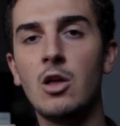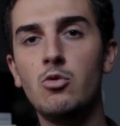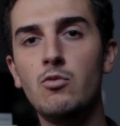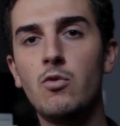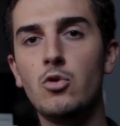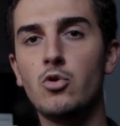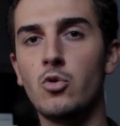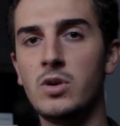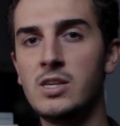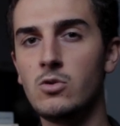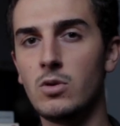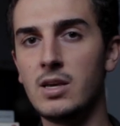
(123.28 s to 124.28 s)
un nouveau lieu
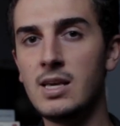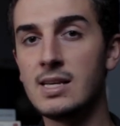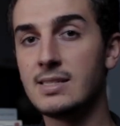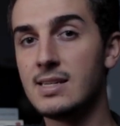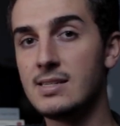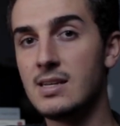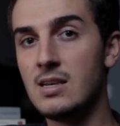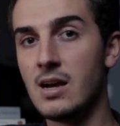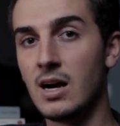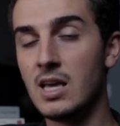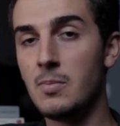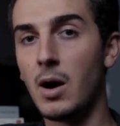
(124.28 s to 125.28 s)
isolé,
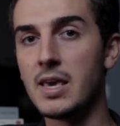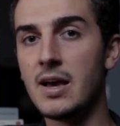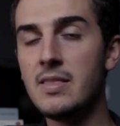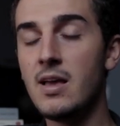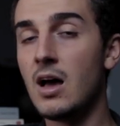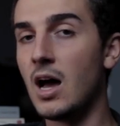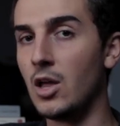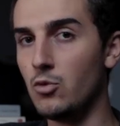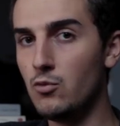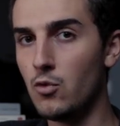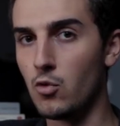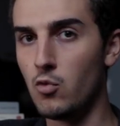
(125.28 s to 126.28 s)
Cecilia et Brian, un
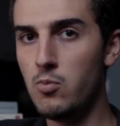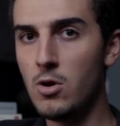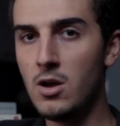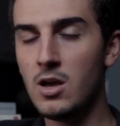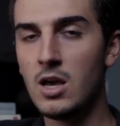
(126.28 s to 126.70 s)
nouveau couple,